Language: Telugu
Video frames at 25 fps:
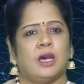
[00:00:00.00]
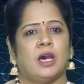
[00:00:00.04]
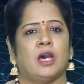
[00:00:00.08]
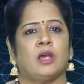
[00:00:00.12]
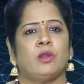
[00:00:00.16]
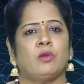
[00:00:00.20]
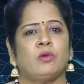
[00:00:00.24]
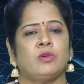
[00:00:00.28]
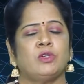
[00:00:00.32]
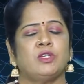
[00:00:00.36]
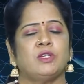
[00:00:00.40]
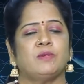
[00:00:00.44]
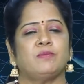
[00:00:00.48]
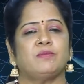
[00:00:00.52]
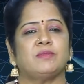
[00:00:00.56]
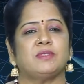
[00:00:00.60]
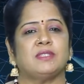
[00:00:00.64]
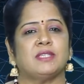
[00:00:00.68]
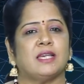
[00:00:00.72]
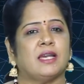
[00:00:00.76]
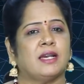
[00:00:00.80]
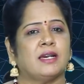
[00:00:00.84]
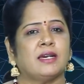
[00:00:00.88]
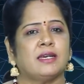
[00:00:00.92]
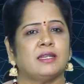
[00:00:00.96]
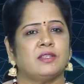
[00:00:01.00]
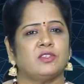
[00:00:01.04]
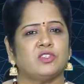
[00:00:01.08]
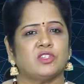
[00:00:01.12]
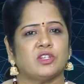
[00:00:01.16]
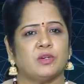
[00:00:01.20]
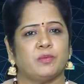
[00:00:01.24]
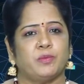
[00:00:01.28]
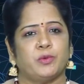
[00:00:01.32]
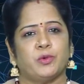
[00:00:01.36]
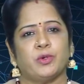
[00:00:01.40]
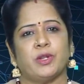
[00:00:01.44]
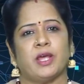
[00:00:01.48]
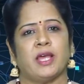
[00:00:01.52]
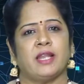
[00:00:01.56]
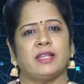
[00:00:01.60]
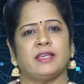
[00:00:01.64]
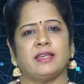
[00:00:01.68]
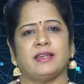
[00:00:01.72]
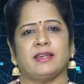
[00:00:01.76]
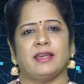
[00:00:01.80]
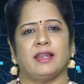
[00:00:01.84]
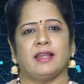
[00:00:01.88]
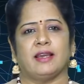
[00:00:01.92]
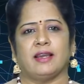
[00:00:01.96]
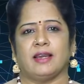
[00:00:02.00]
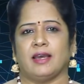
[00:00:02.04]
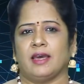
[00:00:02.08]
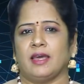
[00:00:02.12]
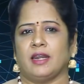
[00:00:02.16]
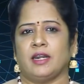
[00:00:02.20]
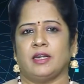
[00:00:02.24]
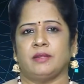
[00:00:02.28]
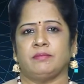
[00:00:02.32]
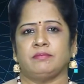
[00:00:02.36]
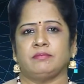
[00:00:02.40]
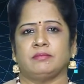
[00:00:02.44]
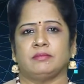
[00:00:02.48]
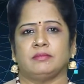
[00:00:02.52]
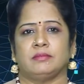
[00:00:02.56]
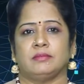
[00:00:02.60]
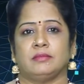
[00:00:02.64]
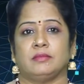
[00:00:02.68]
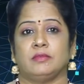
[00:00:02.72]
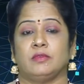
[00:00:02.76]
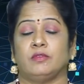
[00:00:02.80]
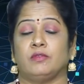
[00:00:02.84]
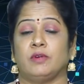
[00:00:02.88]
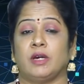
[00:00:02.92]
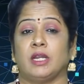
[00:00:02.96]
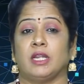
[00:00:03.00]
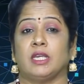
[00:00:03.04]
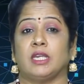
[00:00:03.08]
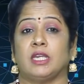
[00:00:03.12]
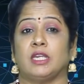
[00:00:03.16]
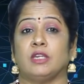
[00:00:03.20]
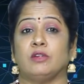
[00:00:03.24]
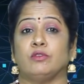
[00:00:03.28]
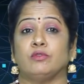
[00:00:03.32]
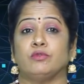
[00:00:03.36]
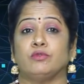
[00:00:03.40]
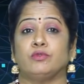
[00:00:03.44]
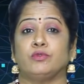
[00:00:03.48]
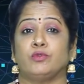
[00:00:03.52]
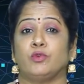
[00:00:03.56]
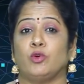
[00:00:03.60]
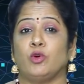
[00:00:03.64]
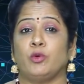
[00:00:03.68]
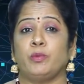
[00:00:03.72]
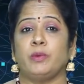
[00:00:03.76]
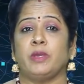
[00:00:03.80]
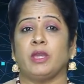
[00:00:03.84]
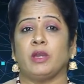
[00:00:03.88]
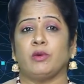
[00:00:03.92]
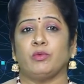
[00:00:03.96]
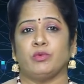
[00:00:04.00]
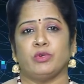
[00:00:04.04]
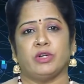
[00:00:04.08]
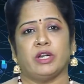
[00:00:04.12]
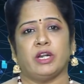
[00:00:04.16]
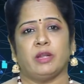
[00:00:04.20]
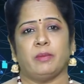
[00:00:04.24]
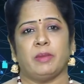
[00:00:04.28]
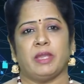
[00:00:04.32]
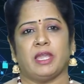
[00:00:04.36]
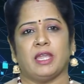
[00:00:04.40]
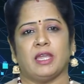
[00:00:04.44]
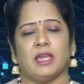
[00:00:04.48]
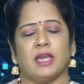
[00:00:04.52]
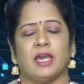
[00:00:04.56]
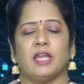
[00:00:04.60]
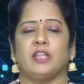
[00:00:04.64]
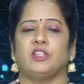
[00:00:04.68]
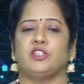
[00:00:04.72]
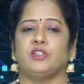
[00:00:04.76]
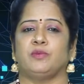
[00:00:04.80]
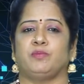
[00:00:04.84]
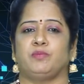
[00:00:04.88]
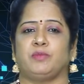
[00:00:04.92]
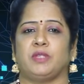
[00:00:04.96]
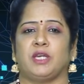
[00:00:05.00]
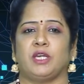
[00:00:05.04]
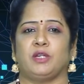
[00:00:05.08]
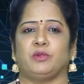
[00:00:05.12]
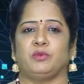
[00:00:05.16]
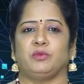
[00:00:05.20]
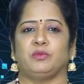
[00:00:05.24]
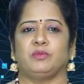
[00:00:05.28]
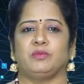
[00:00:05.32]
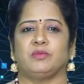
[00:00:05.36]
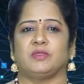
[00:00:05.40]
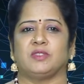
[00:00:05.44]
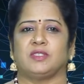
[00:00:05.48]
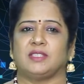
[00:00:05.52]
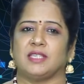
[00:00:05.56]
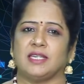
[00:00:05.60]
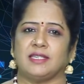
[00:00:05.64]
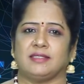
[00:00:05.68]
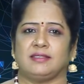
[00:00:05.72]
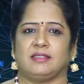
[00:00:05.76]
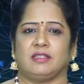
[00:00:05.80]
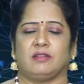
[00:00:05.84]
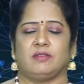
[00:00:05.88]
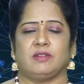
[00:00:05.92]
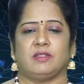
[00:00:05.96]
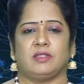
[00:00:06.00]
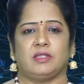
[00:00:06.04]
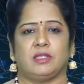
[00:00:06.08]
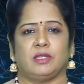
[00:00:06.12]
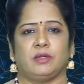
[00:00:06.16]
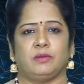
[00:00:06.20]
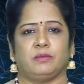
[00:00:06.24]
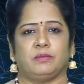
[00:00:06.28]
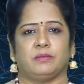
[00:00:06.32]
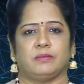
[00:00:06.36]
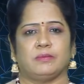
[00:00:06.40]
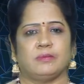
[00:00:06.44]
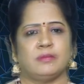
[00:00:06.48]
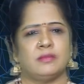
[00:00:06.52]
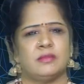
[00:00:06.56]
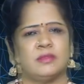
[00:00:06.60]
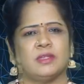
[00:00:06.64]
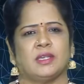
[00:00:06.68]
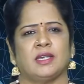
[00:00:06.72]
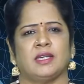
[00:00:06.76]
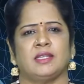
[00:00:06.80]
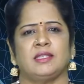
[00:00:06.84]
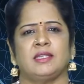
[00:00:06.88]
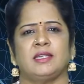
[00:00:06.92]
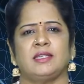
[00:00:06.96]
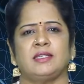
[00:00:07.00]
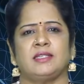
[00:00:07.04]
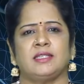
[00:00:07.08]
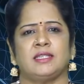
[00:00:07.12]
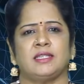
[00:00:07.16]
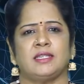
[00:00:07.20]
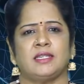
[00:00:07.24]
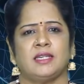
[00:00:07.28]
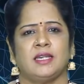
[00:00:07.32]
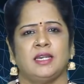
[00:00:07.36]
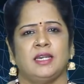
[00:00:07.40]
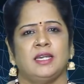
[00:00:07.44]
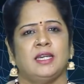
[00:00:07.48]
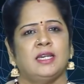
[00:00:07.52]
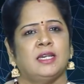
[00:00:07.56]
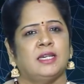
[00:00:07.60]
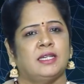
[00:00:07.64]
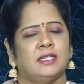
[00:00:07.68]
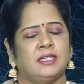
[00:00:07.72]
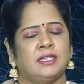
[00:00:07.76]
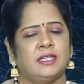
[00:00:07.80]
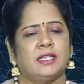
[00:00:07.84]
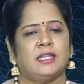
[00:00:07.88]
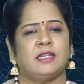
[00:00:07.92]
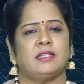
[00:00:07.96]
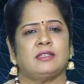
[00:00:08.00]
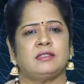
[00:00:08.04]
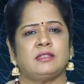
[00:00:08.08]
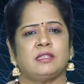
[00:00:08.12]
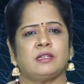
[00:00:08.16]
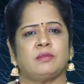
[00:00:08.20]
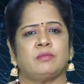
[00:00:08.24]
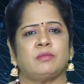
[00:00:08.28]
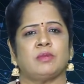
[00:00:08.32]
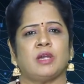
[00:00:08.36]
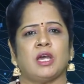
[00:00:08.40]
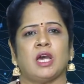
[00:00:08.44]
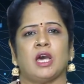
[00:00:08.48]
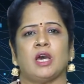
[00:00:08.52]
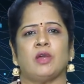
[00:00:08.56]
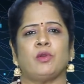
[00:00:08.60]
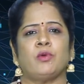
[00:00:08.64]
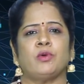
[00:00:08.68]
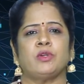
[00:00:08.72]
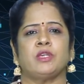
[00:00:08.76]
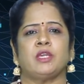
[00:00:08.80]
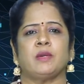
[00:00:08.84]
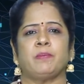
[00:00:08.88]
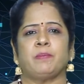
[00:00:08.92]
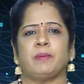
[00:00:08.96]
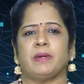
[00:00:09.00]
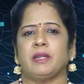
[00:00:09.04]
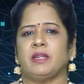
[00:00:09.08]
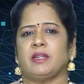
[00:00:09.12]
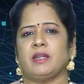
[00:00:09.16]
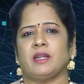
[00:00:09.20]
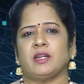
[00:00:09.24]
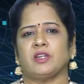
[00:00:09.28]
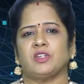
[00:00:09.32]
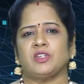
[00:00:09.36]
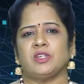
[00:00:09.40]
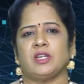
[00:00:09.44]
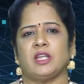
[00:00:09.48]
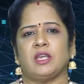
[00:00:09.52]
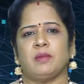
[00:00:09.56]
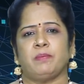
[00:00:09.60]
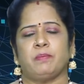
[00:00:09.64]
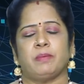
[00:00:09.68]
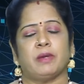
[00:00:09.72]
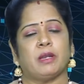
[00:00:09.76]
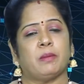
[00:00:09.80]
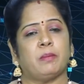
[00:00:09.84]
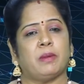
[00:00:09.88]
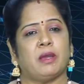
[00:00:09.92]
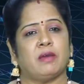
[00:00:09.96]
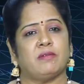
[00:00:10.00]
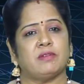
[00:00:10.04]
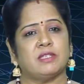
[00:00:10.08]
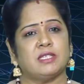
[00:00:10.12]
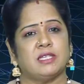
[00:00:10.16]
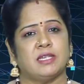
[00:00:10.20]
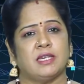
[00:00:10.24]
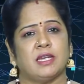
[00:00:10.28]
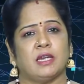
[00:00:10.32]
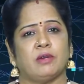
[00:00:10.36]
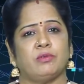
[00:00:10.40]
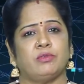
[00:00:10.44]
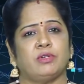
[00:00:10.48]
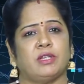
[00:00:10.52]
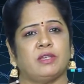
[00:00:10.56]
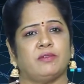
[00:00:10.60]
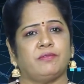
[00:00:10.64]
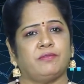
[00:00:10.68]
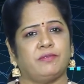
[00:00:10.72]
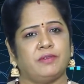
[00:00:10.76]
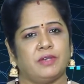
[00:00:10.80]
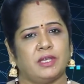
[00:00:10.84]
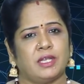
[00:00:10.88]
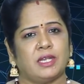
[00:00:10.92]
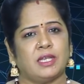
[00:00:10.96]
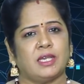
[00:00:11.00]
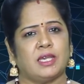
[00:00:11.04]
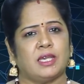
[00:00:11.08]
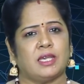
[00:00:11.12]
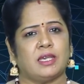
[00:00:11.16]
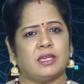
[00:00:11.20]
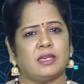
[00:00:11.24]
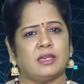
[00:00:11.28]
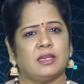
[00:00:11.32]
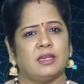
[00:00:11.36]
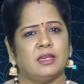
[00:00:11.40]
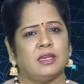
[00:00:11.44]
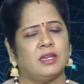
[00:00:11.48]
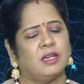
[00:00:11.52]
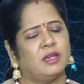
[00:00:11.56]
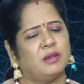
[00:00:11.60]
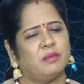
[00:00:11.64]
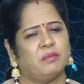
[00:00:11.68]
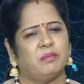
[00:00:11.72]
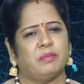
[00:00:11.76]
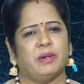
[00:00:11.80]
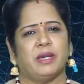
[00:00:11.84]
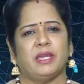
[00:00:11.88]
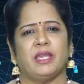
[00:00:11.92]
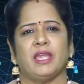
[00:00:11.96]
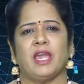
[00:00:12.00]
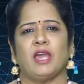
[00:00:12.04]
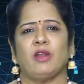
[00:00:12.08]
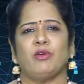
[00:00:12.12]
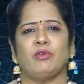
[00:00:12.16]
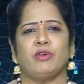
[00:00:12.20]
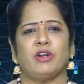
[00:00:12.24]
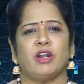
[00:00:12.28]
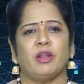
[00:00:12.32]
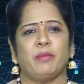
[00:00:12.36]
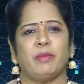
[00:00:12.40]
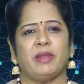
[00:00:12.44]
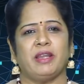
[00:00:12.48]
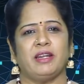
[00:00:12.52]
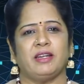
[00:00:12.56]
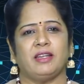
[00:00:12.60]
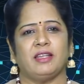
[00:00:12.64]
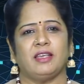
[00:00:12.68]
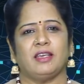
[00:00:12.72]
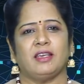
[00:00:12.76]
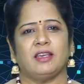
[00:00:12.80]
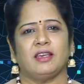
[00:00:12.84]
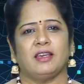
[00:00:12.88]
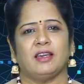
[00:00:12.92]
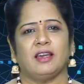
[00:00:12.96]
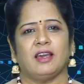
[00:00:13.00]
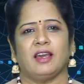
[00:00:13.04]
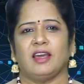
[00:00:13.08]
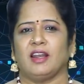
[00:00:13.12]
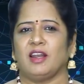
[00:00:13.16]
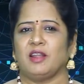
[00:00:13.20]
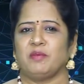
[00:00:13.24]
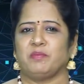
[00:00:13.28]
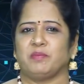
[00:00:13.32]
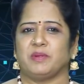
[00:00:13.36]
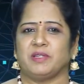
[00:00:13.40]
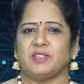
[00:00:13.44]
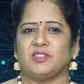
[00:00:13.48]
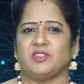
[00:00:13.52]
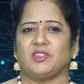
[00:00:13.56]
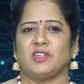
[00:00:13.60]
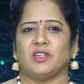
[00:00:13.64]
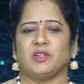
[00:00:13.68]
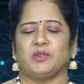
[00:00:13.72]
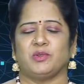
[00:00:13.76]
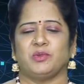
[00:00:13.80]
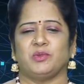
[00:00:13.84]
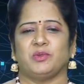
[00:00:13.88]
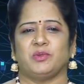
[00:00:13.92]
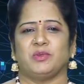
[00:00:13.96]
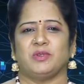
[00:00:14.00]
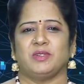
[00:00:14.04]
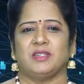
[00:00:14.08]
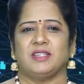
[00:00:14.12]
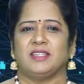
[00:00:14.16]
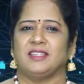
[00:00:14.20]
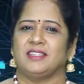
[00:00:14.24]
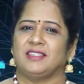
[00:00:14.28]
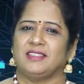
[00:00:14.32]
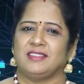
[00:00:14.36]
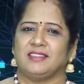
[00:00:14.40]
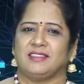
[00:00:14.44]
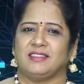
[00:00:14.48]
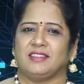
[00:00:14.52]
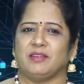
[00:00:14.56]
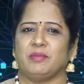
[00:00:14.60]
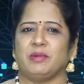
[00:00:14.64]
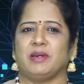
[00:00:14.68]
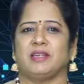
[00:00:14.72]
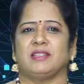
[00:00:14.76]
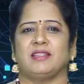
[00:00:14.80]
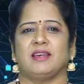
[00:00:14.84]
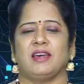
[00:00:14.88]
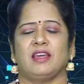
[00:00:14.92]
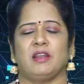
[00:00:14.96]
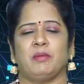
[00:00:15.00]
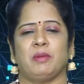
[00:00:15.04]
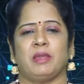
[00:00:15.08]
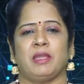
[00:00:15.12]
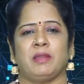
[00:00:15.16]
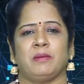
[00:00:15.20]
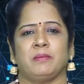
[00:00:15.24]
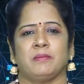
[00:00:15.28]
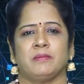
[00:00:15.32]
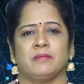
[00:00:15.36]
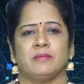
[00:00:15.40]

ఆరోగ్యం సహకరించకపోవడానికి గల కారణం వారికి ఫోబియా ఉండడమే అని చెప్తారు శాస్త్రవేత్తలు అదేంటి నిరంతరం ఆరోగ్య పరిరక్షణే పరమావధిగా ఉండే వీరికి భయాలుండడమేంటి అన్న ప్రశ్నకు సమాధానమే